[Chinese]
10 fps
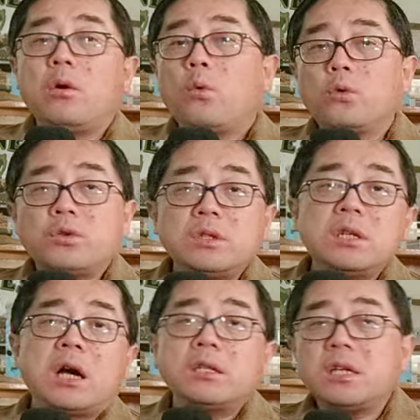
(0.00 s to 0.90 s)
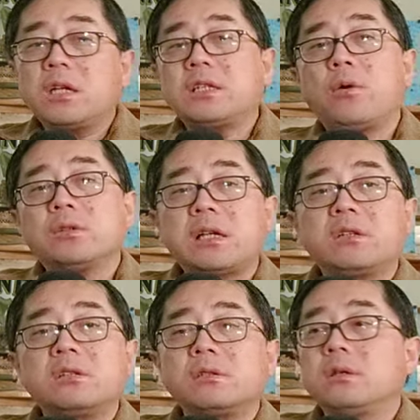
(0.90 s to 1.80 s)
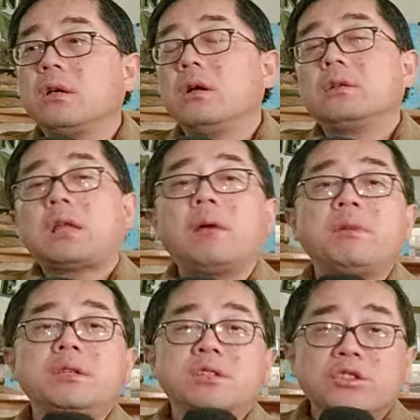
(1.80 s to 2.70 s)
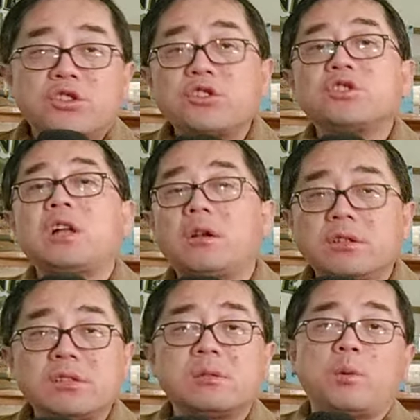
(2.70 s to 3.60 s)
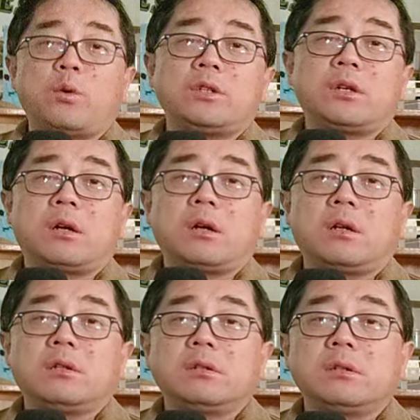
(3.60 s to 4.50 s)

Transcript: 我去银行借了钱，我在，他们已经知道了是怎么回事了。